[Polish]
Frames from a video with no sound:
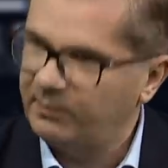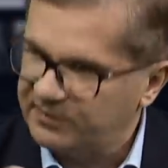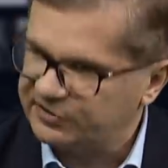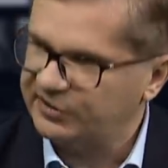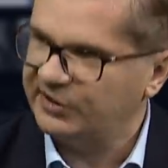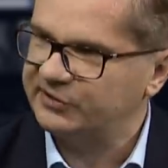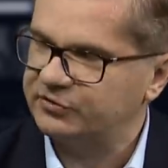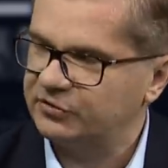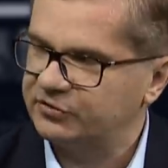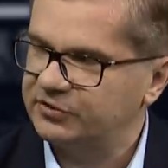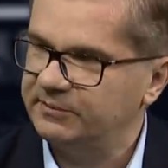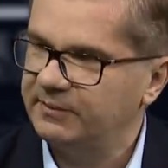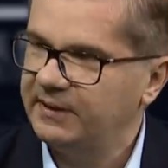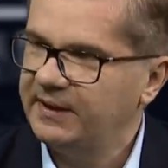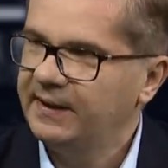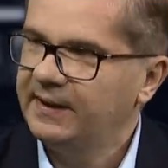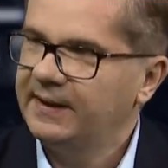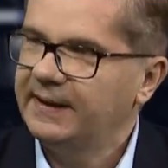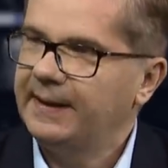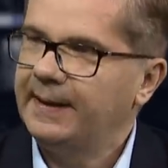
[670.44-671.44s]
pomyśleć o tym.
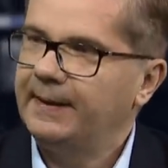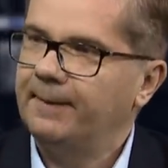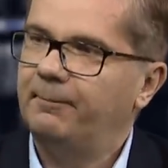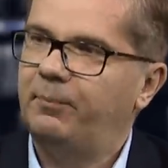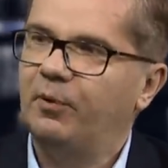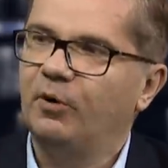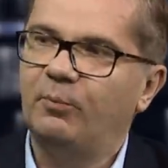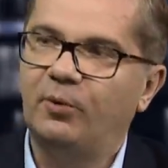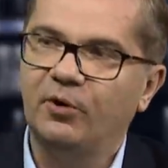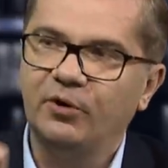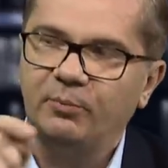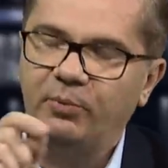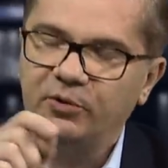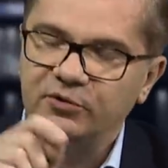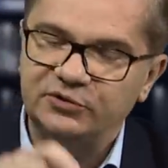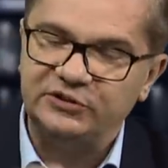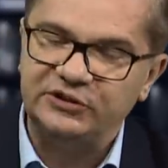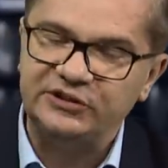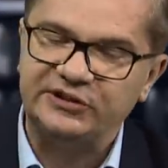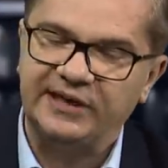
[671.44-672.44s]
Pewnie czas. Bo, bo, tak.
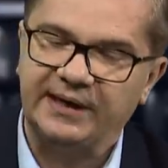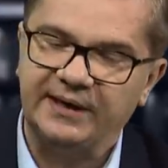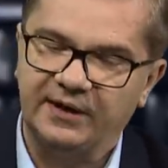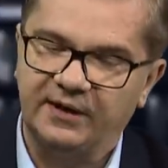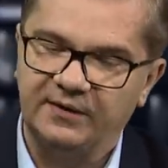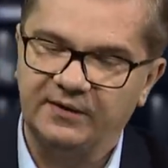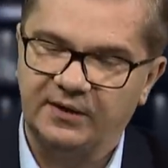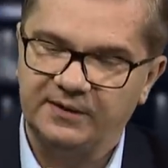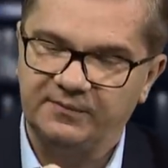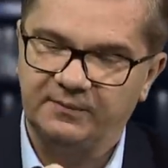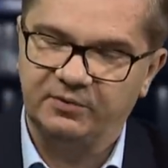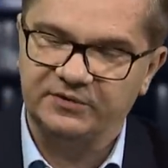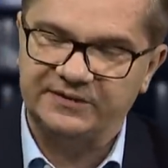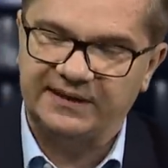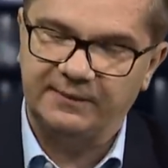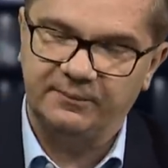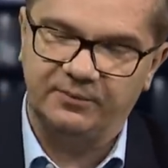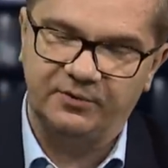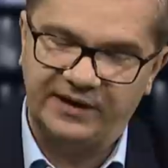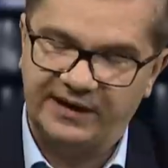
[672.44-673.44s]
bo dzisiaj, y, y, bo,
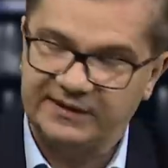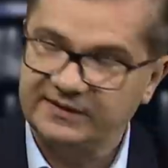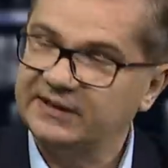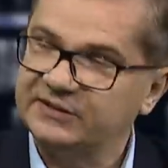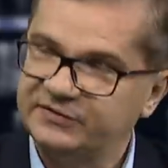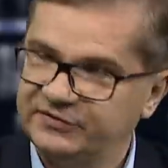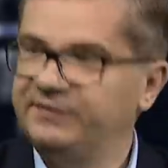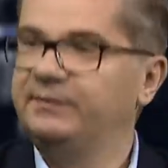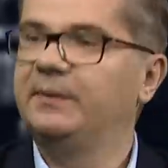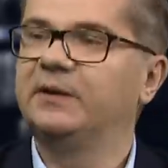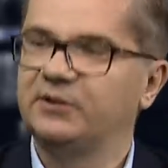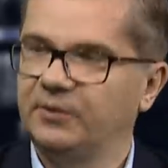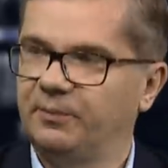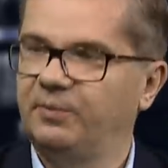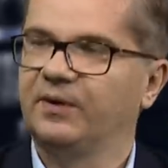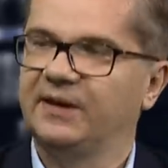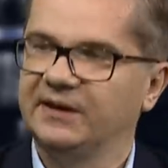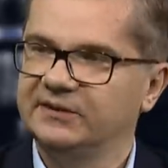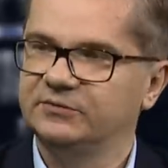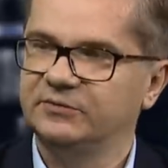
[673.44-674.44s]
ta, bo ja też mi to
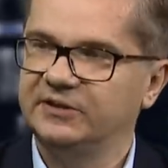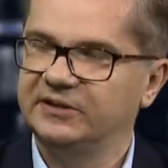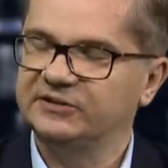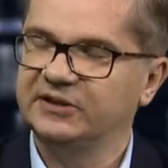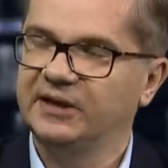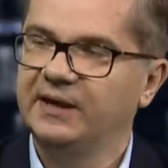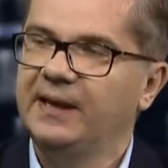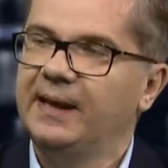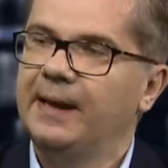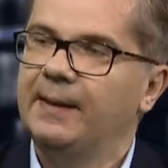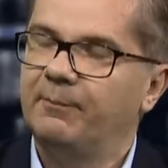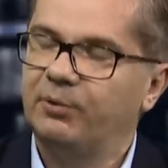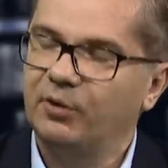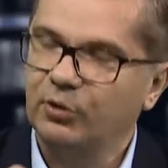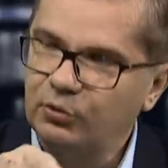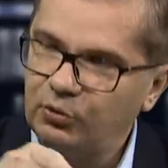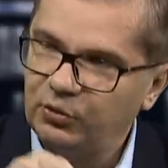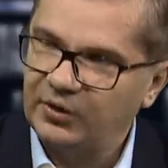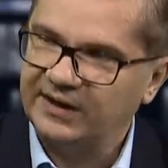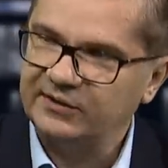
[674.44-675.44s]
pokazuje, że
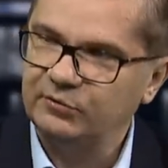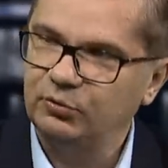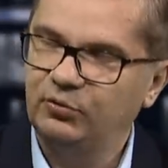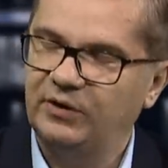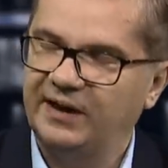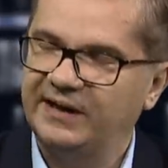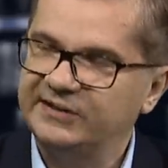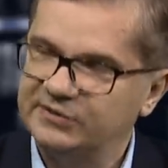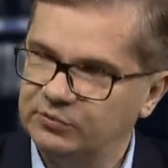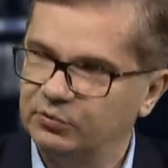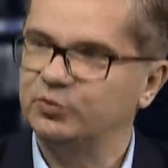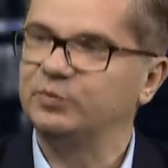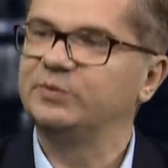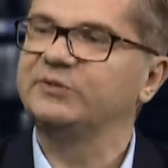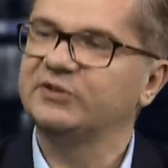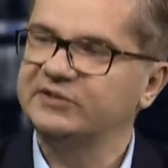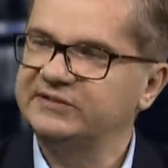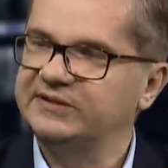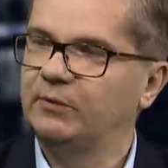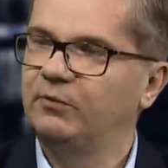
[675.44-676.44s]
prokuratura i służby
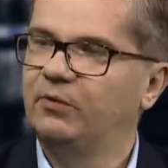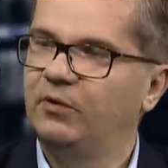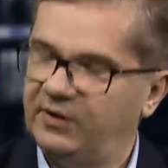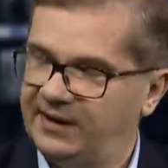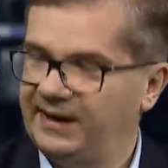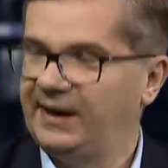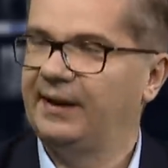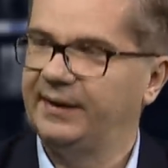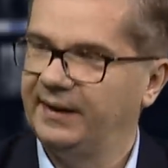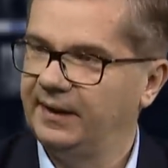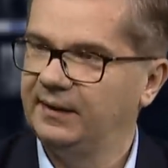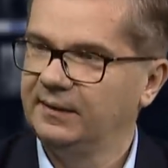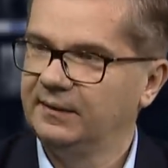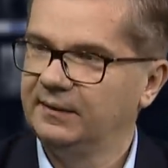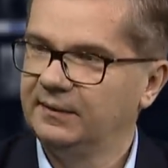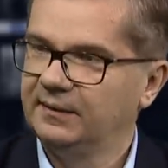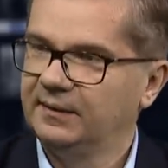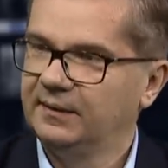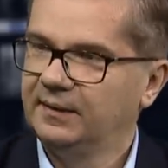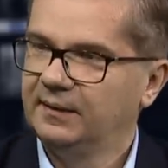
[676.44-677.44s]
zostały ograne
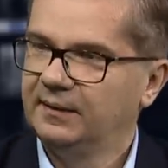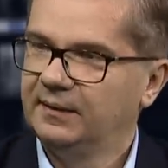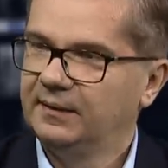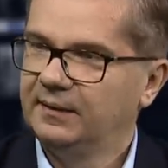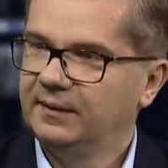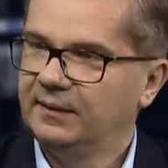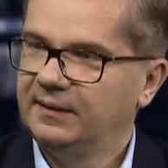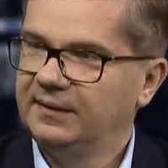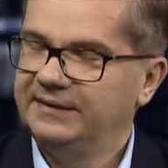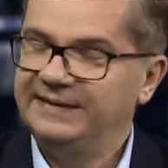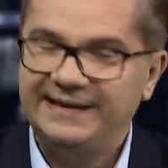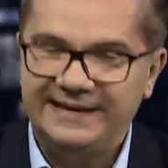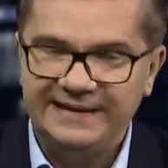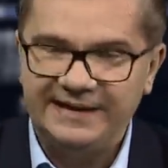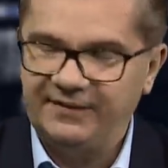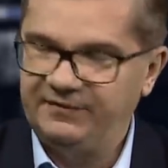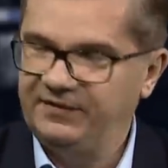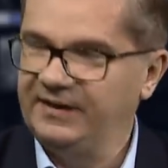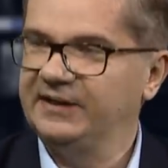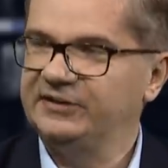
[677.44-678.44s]
Nikt
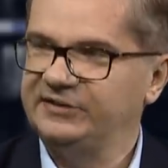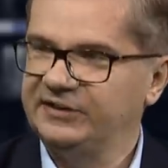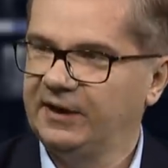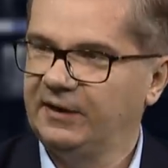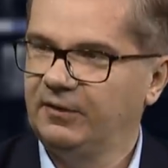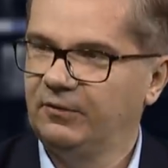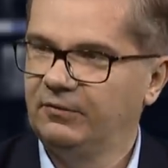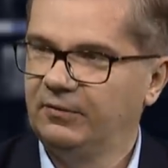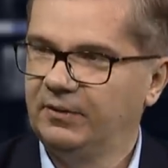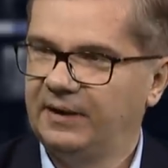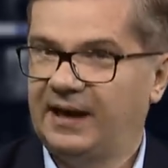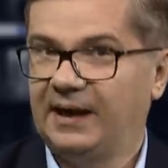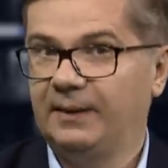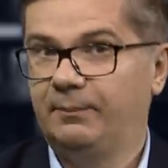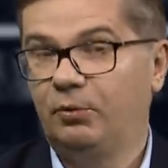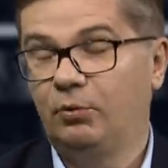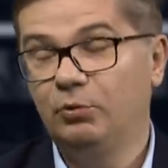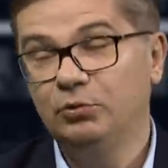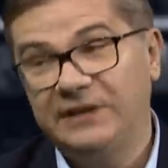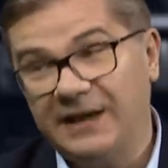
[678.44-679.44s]
nie wiedział,
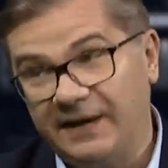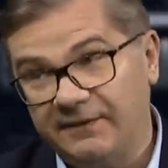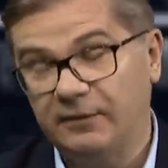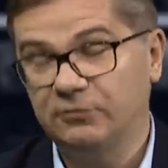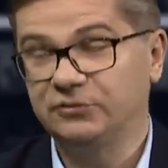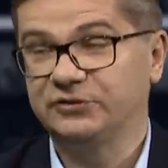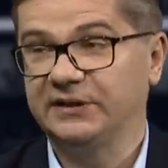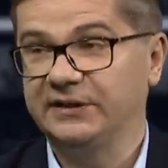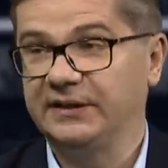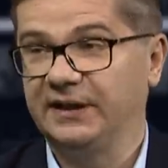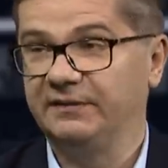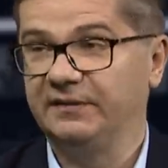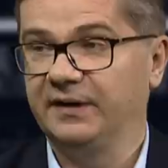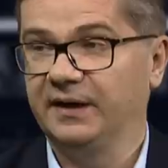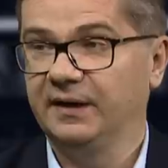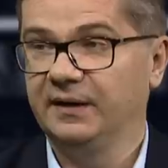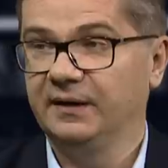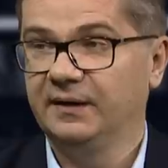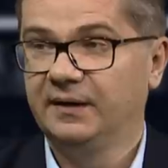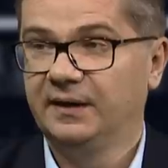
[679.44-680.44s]
albo udawał, że nie
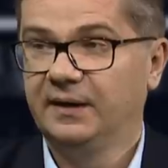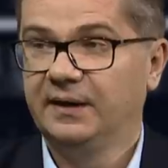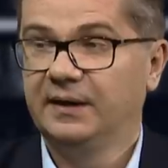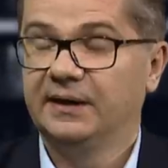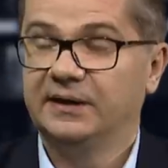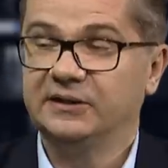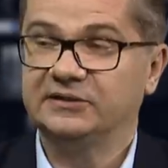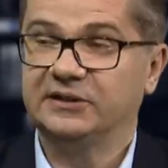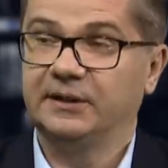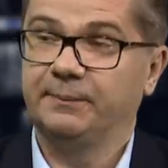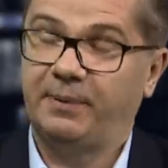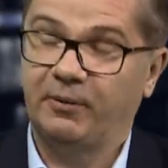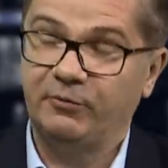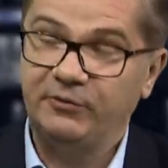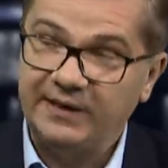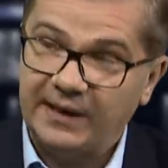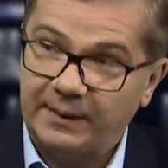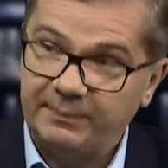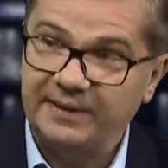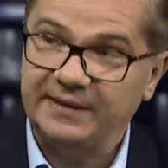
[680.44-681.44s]
wie, że
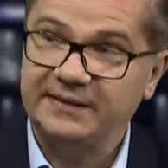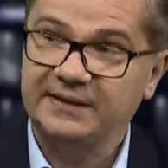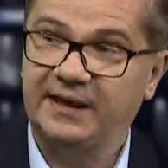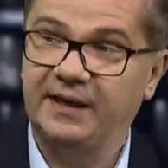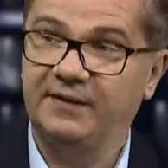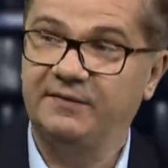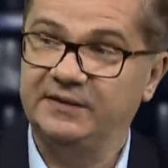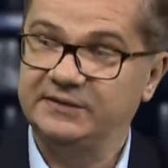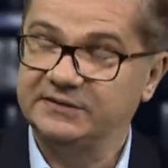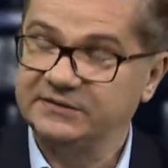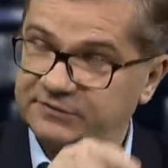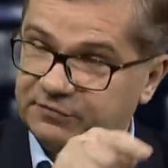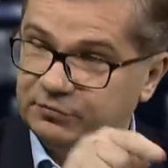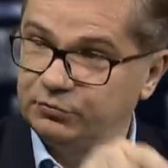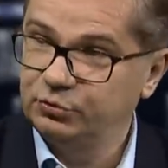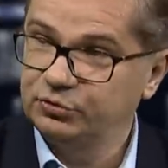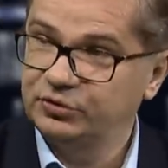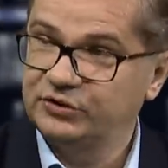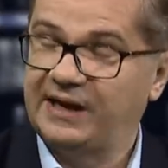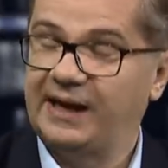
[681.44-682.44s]
Paulina Pietkiewicz z
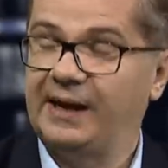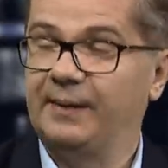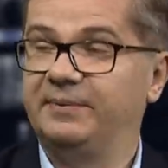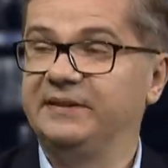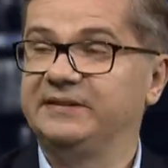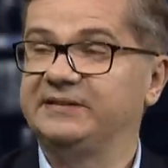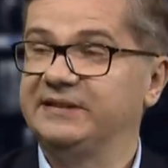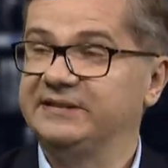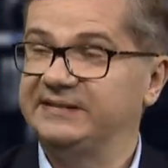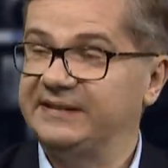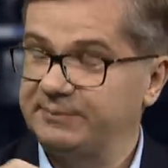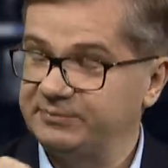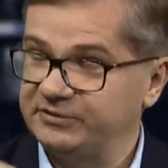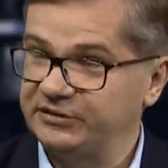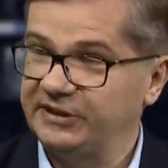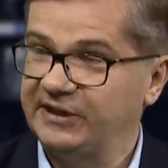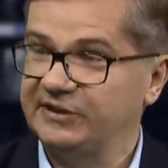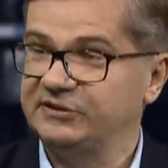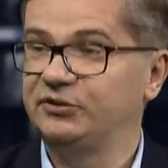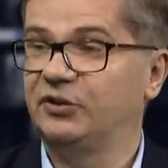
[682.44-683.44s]
funduszu Abris jest
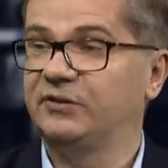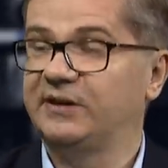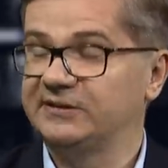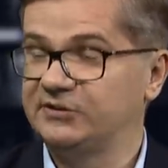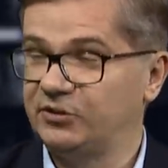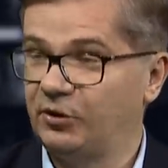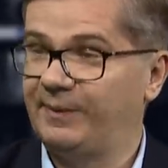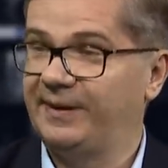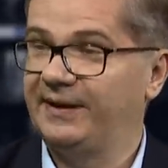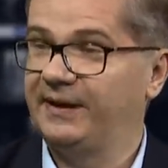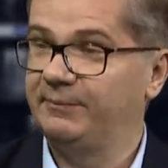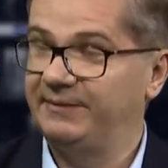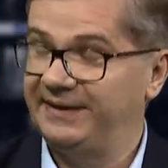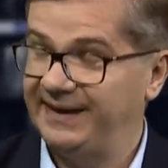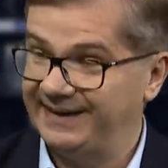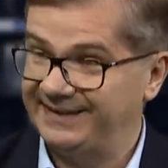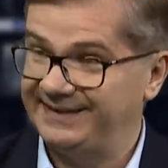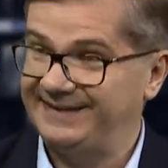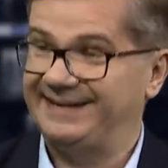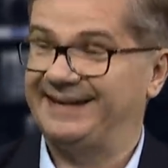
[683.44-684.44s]
zaprzyjaźniona z Romanem
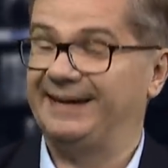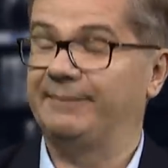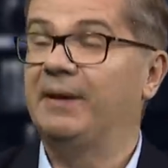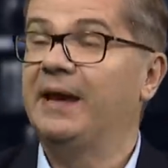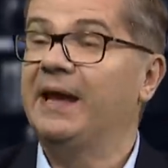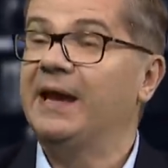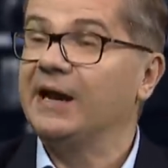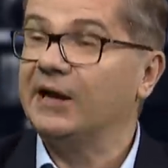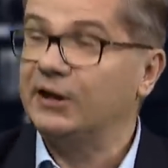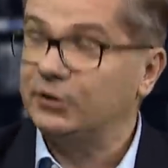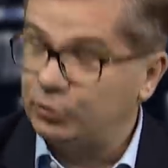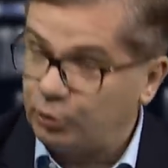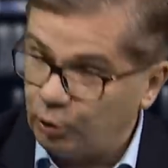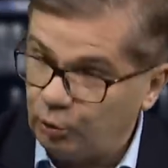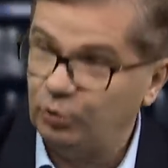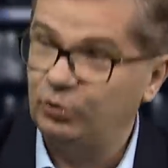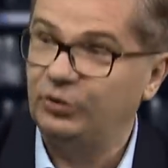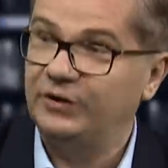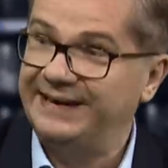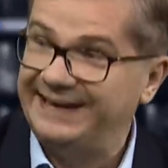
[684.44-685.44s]
Giertychem,
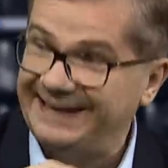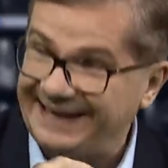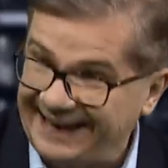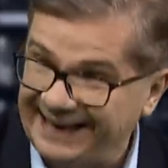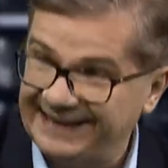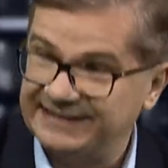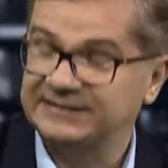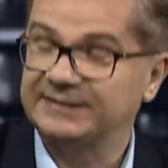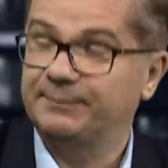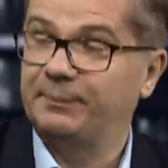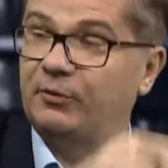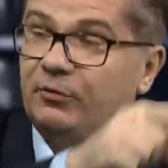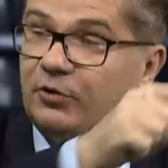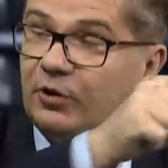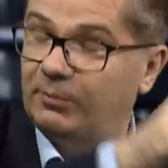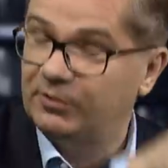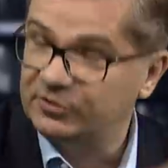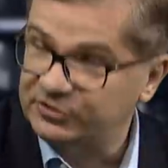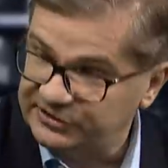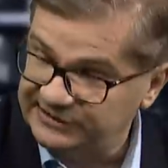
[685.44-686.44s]
który jest
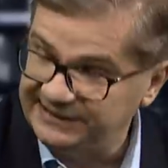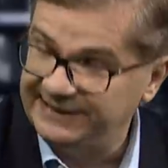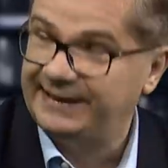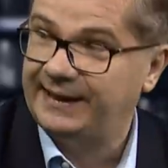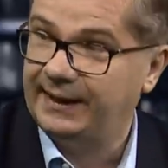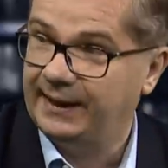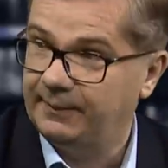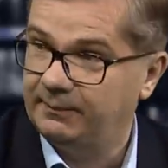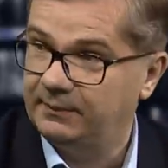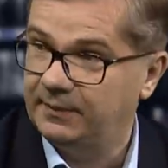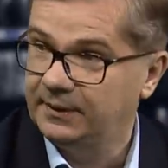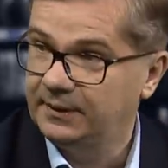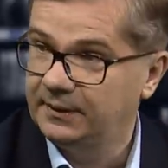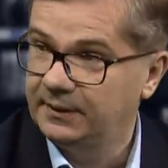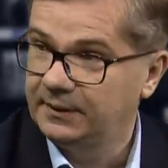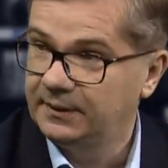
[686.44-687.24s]
pełnomocnikiem